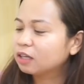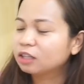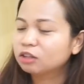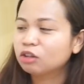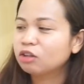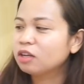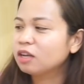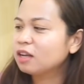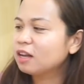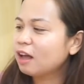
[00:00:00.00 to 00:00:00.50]
Ito
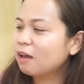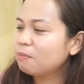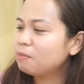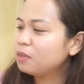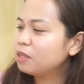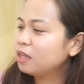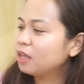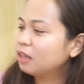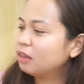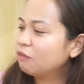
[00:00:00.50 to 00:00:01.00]
yung ginamit
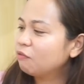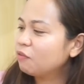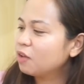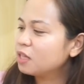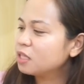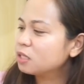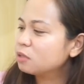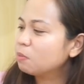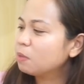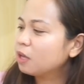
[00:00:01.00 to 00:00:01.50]
niya,
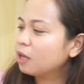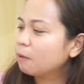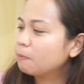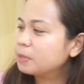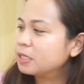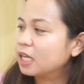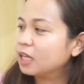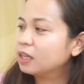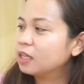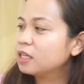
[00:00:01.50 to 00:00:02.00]
Defense Makeup
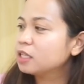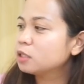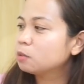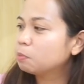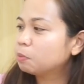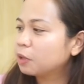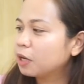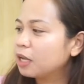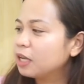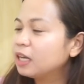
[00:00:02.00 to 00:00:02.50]
Setting
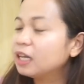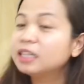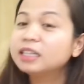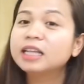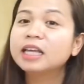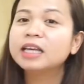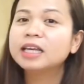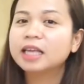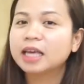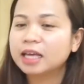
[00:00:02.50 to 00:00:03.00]
Spray ng
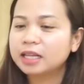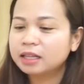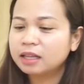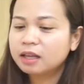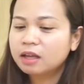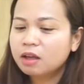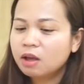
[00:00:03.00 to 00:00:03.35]
Naked.